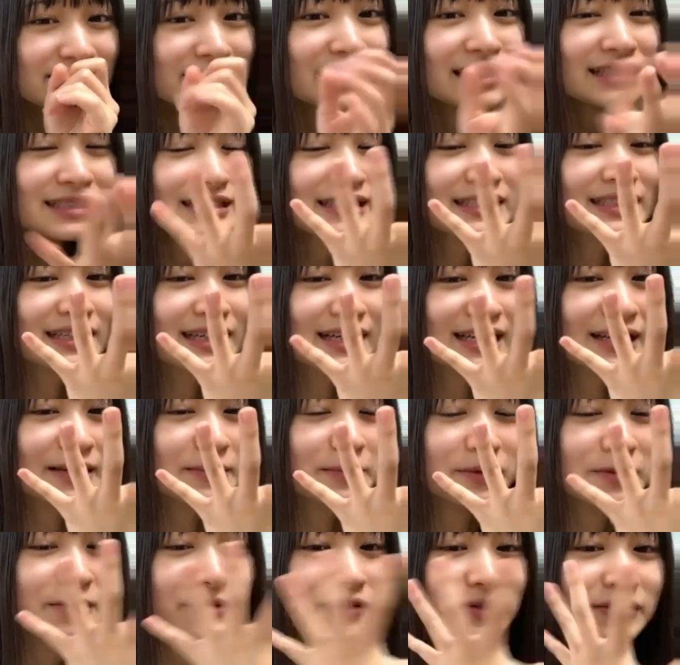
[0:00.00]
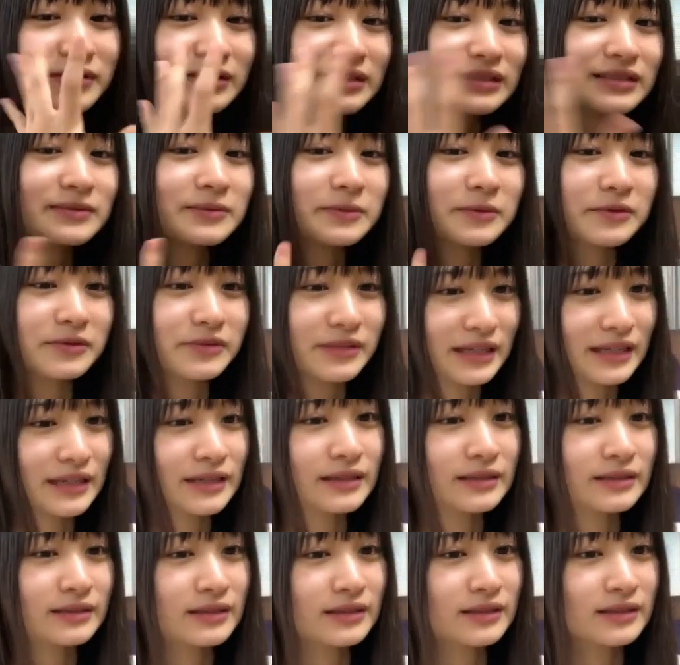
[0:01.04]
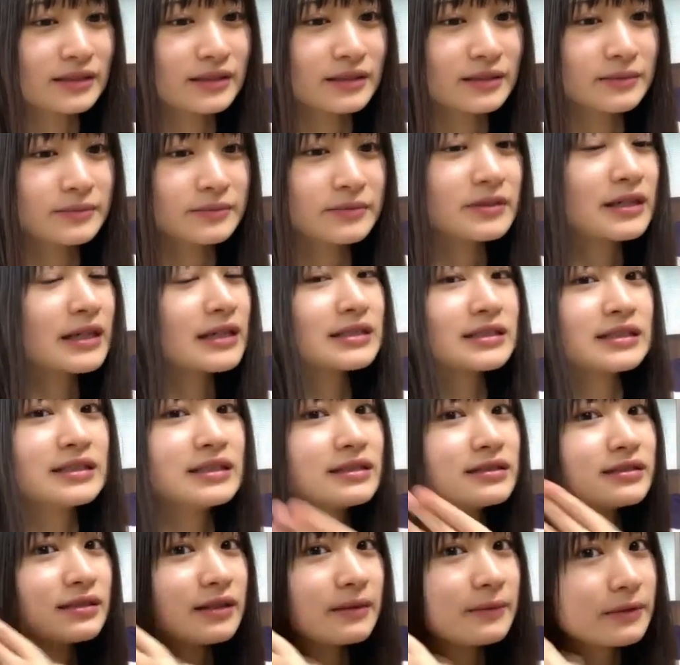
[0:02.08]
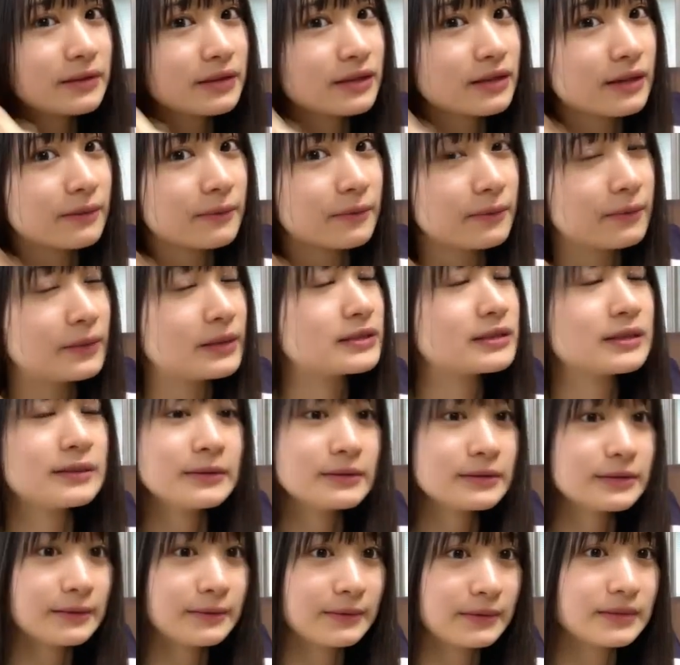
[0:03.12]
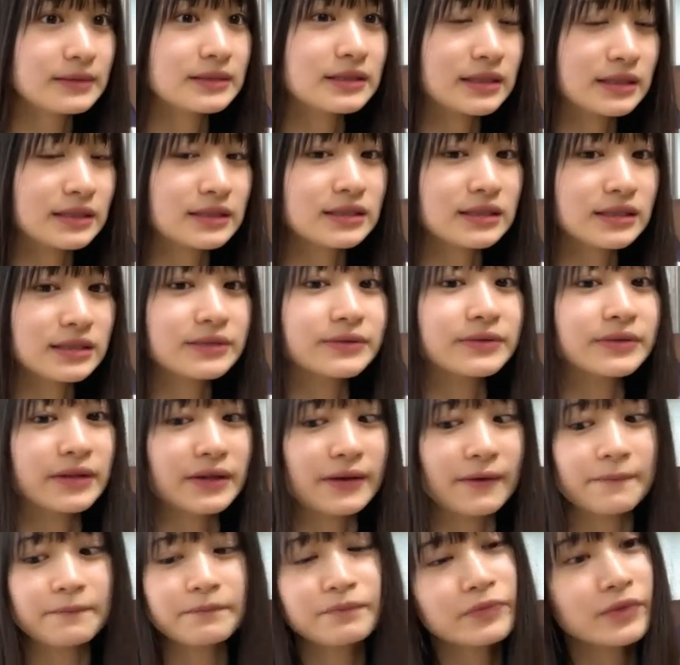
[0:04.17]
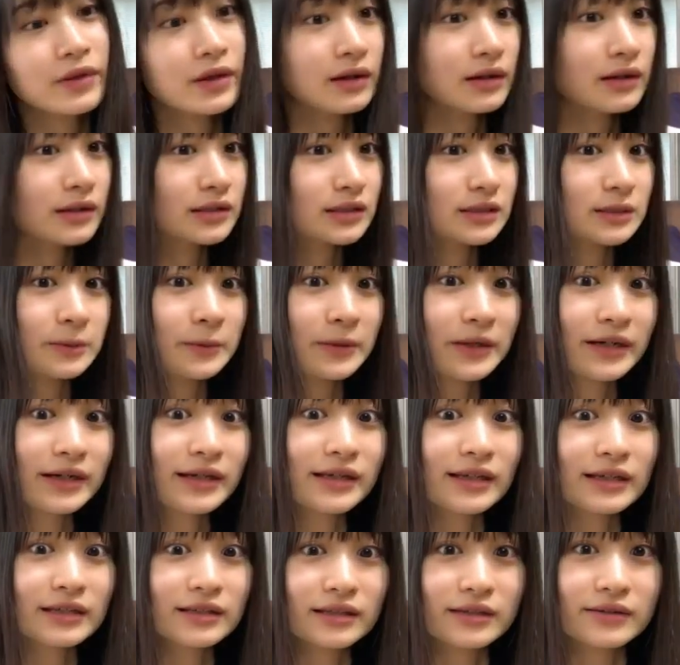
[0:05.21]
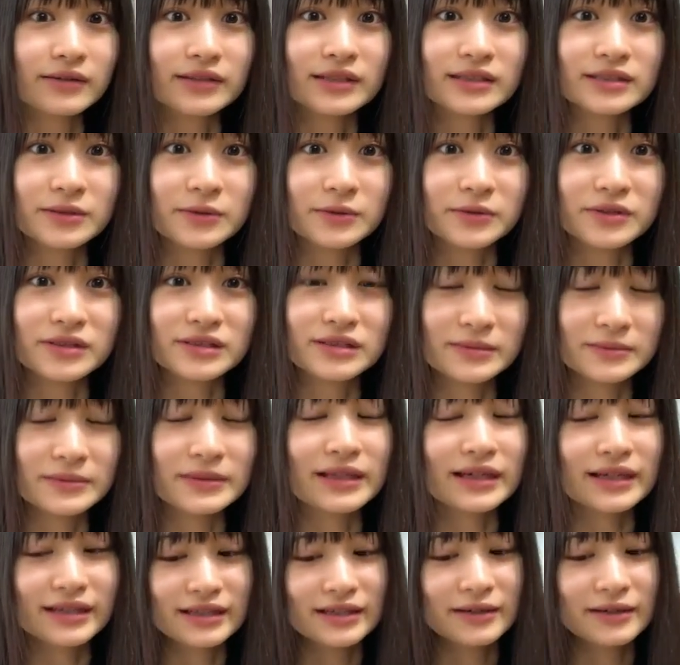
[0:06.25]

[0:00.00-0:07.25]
しいからもうこもうね昔に比べたらめちゃめちゃ珍しいので「し焼やけなってる私今年」みたいな